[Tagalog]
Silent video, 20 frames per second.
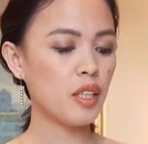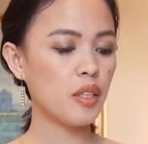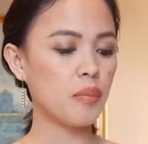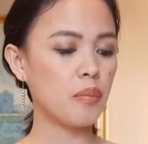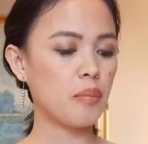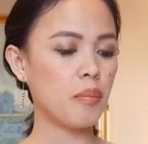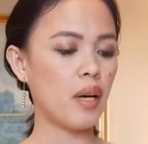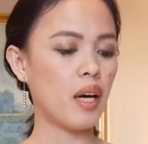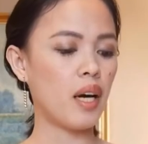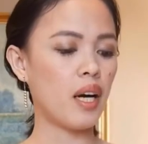
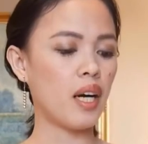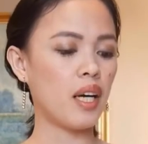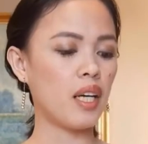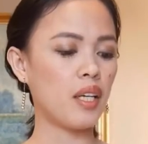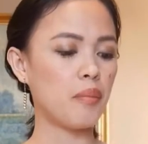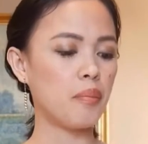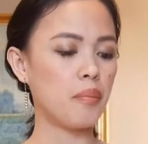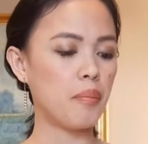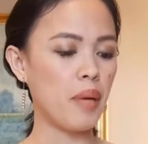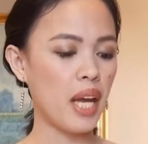may
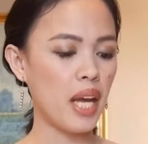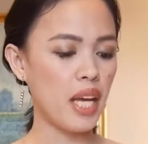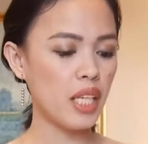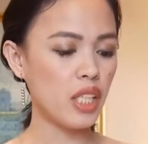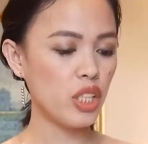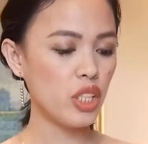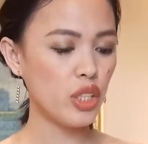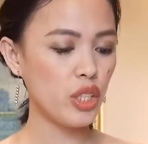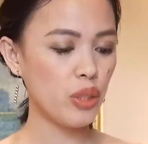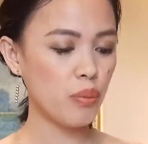
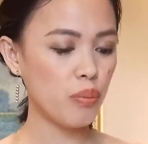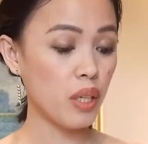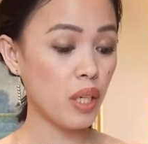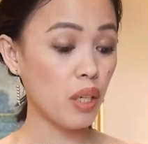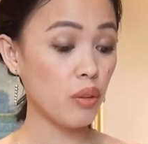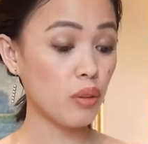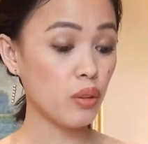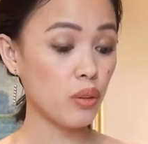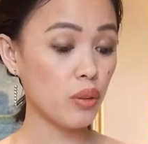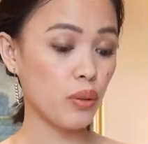beige. Parang
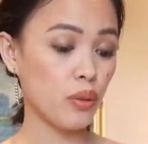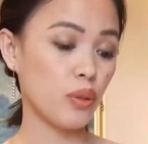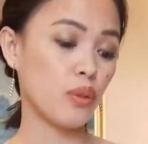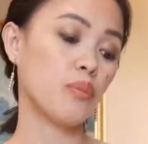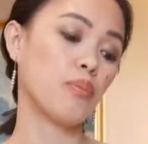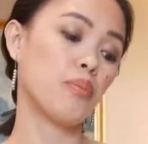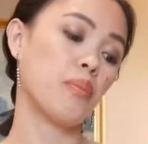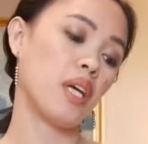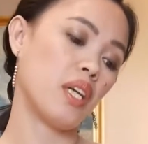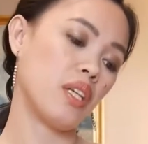gusto ko tong
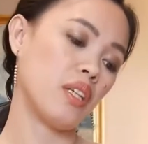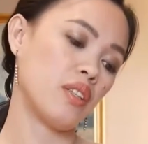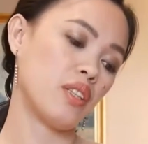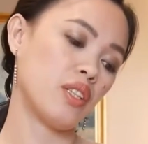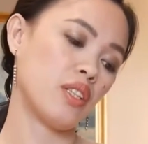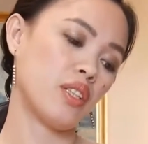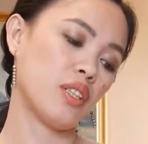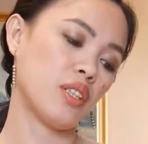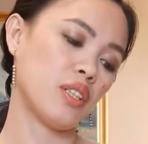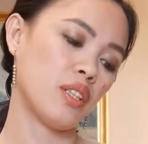
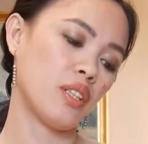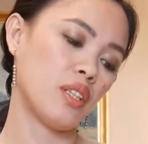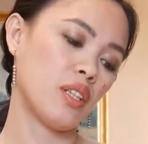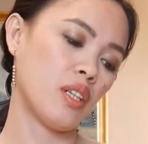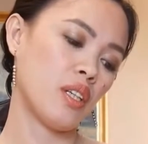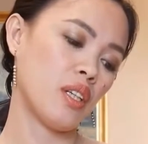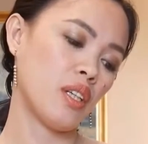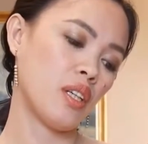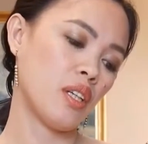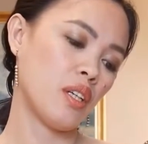beige.
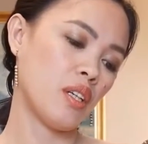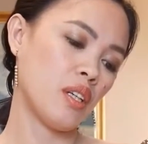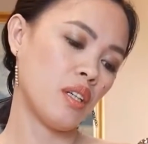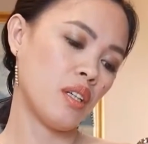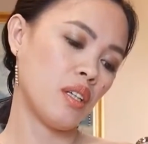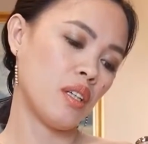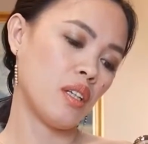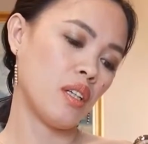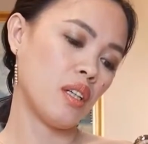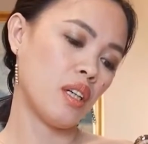
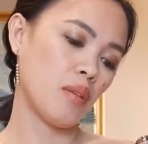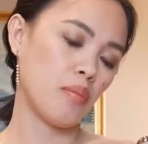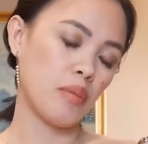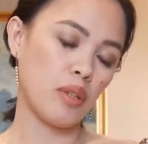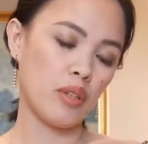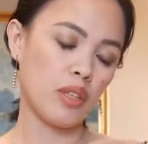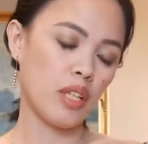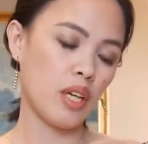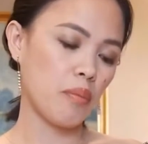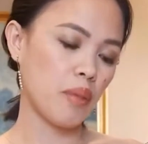Ah, pero
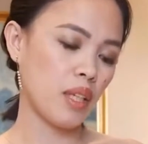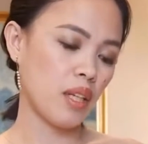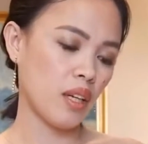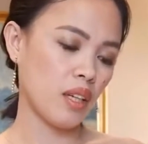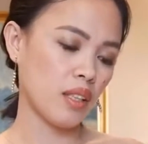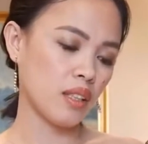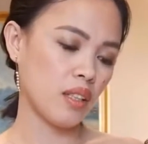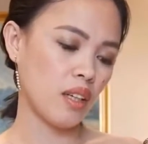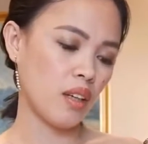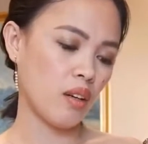dami na
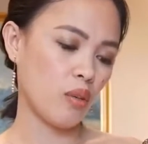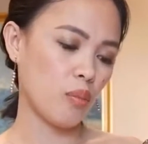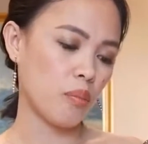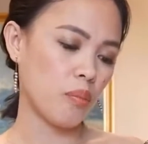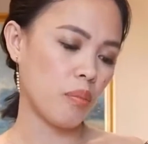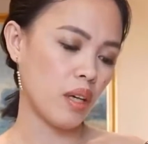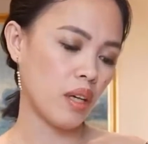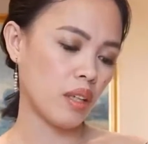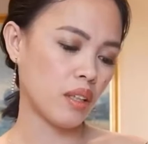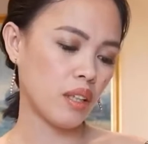kasi akong
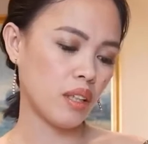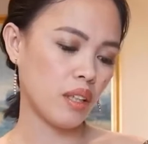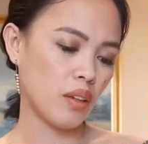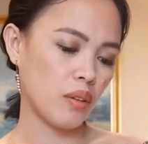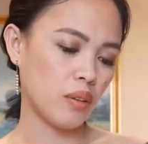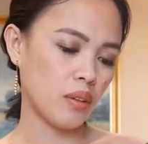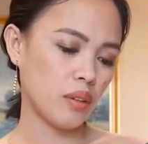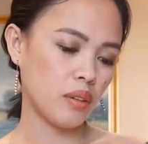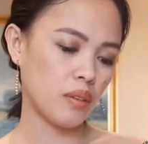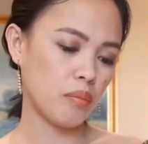bag. Ano
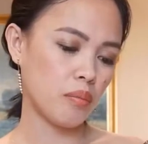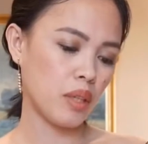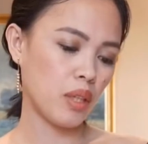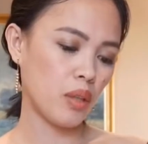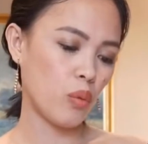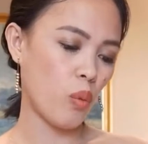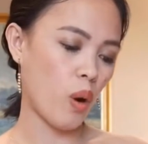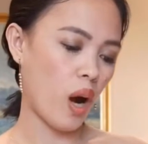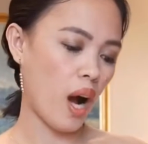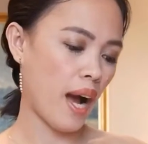May
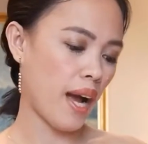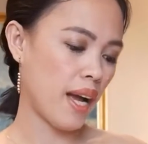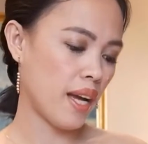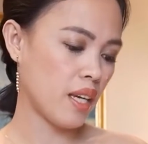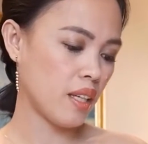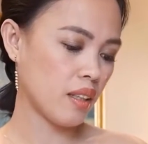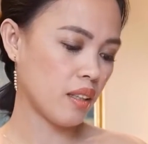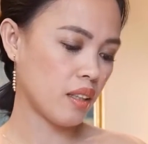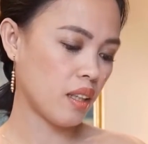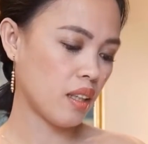
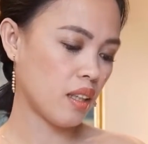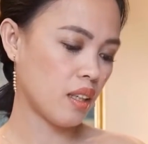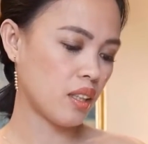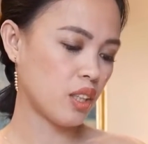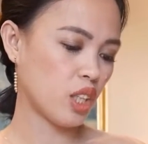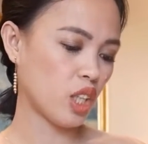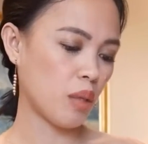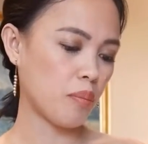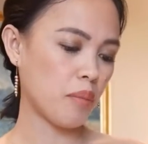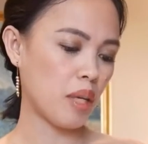white,
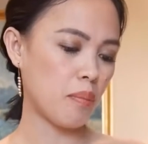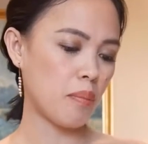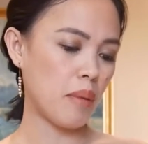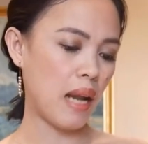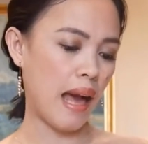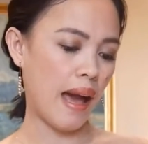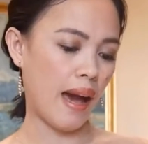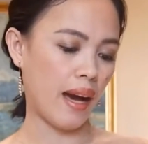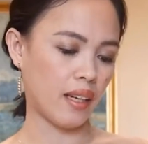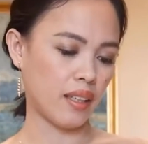tsaka may
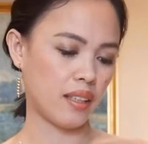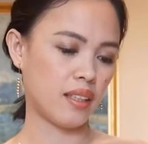black.